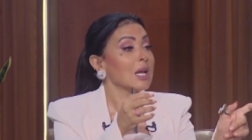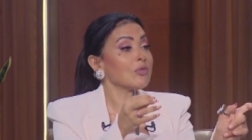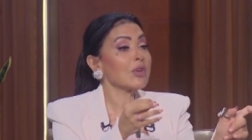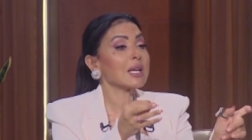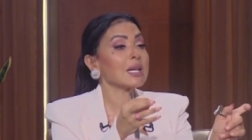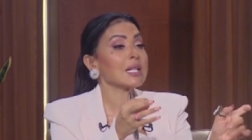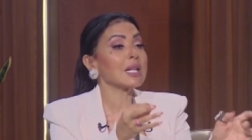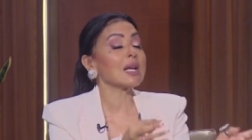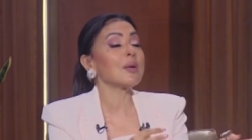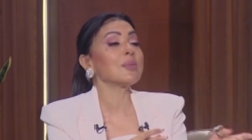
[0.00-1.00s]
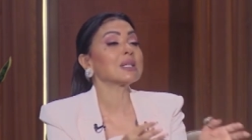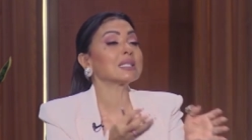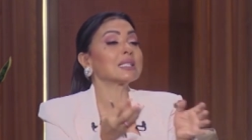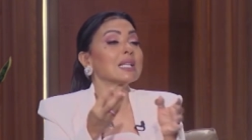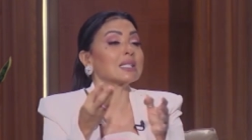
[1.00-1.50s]
فكره لما
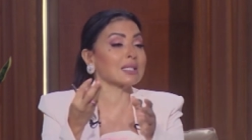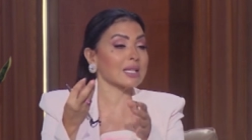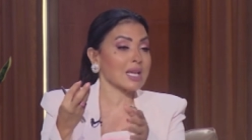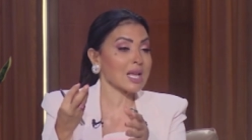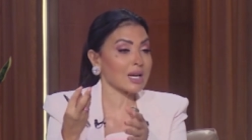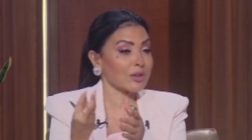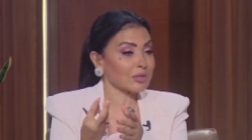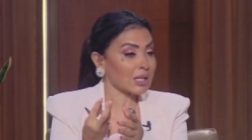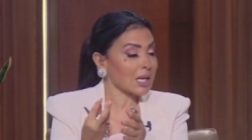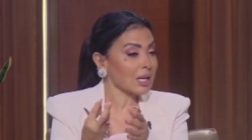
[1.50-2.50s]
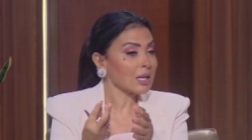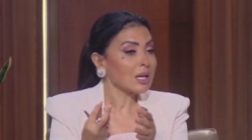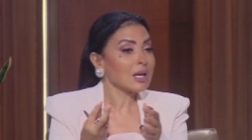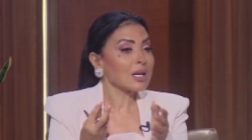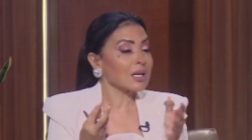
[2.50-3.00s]
الست هي نفسها
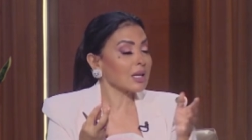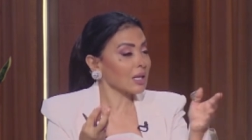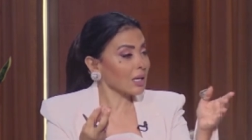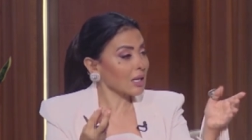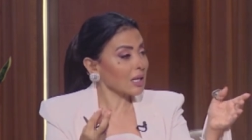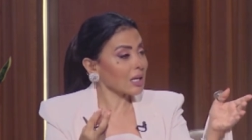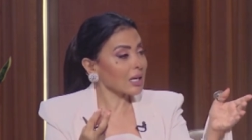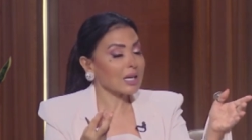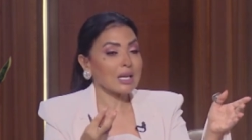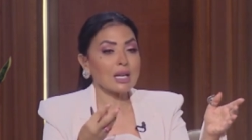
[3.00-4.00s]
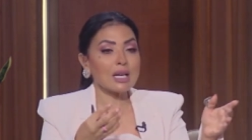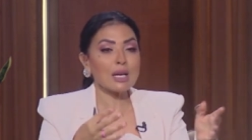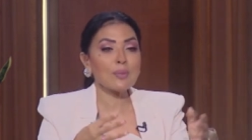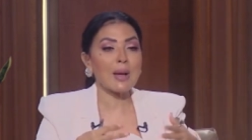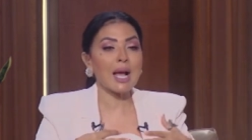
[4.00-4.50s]

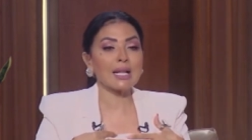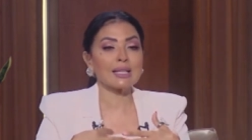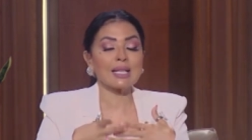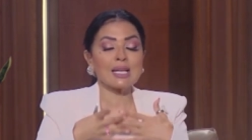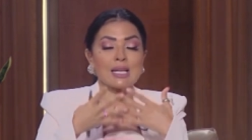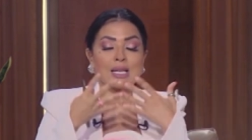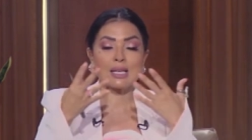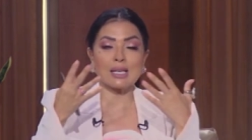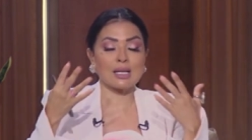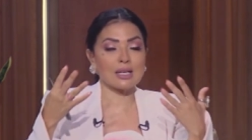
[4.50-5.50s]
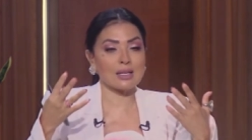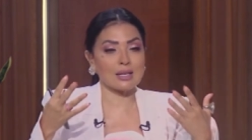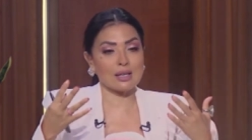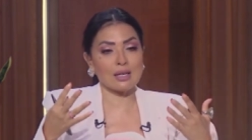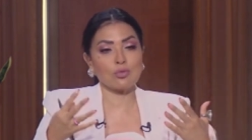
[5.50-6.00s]
اللي يبقى عندها
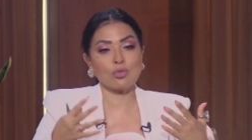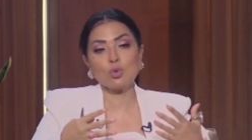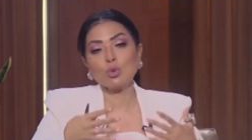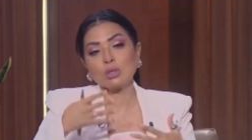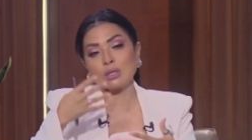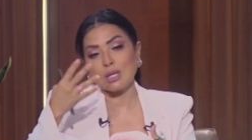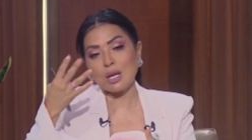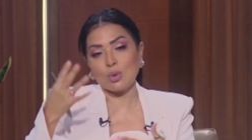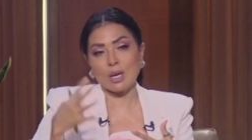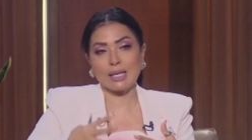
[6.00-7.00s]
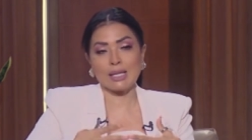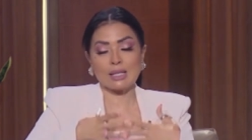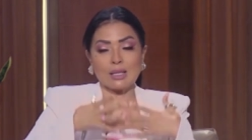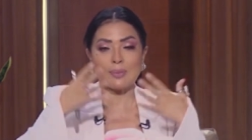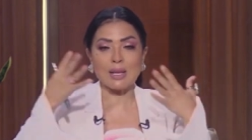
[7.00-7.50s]
الفلوس او يعني
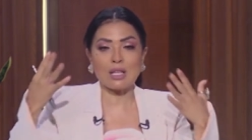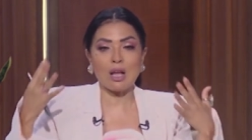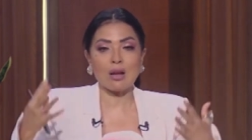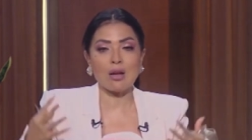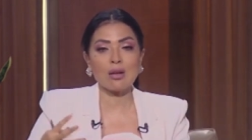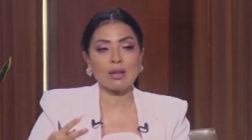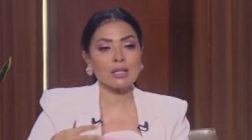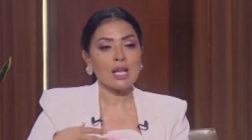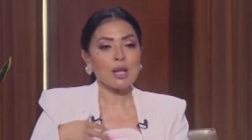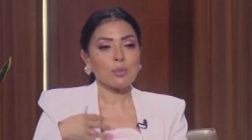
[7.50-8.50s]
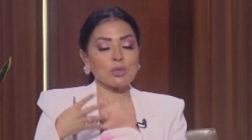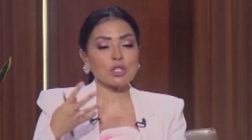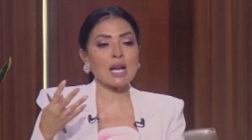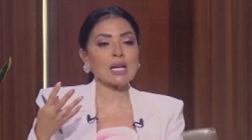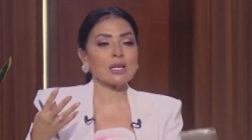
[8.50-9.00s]
تبقى تحققت
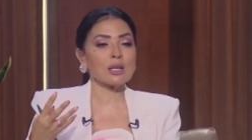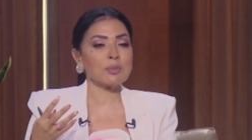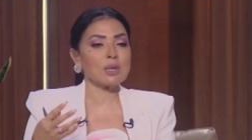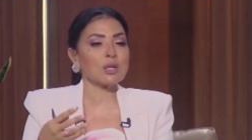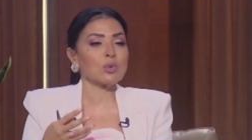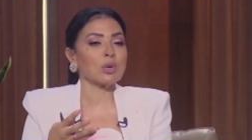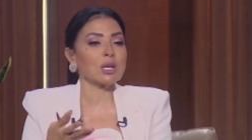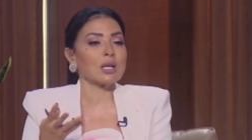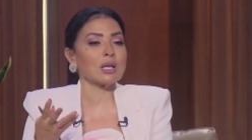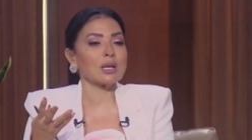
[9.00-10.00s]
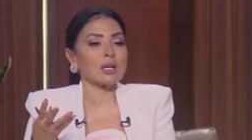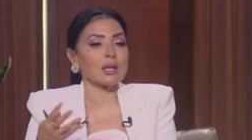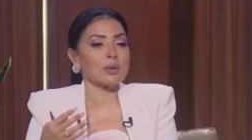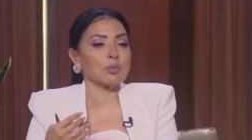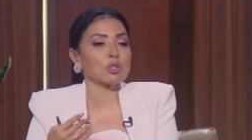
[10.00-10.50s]
بشكل كبير
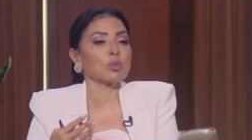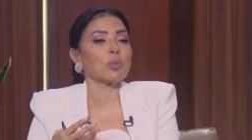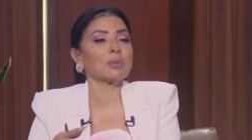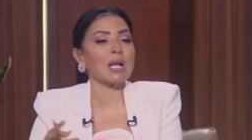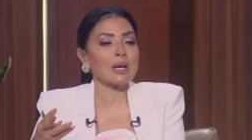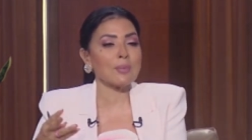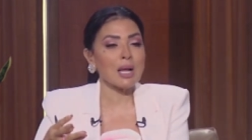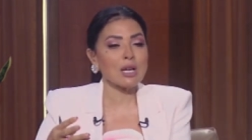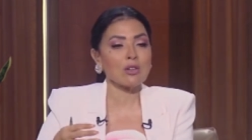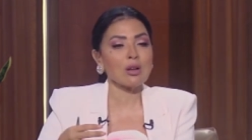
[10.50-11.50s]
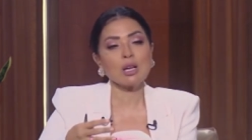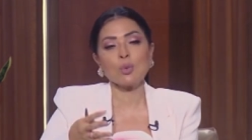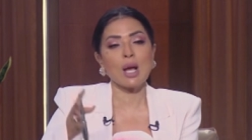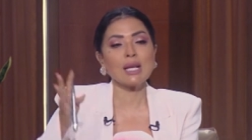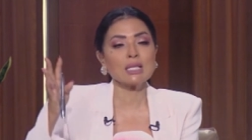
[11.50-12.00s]
ومش آه، ممتنه بقى
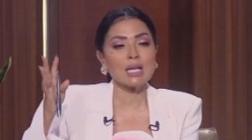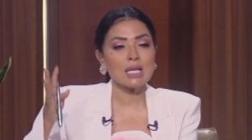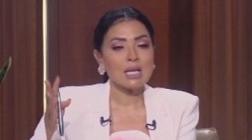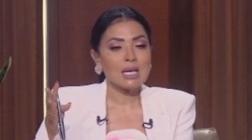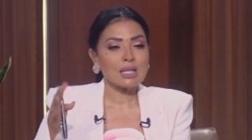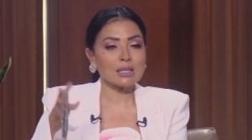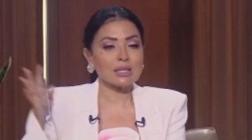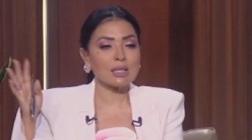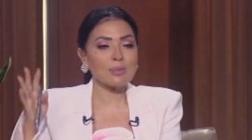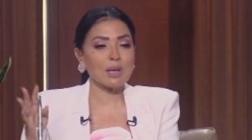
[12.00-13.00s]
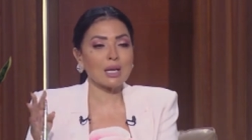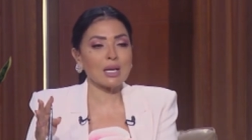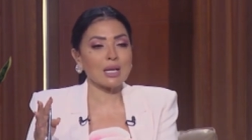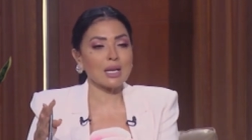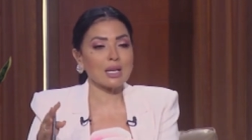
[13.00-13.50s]
للراجل وعايزه تسيب
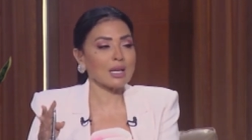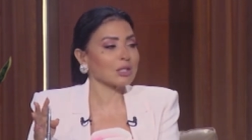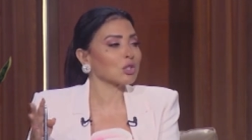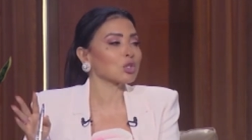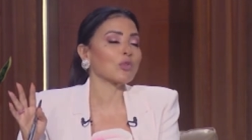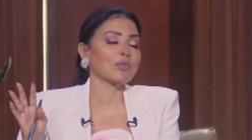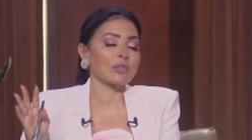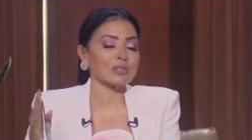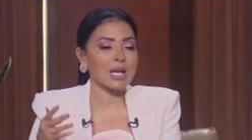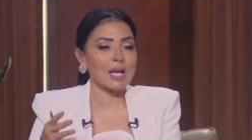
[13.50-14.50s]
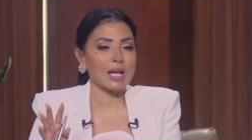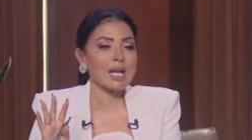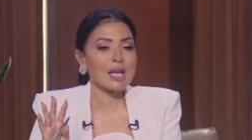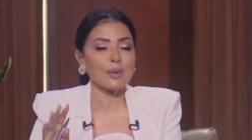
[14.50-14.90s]
تشوف نفسها تشوف نفسها هي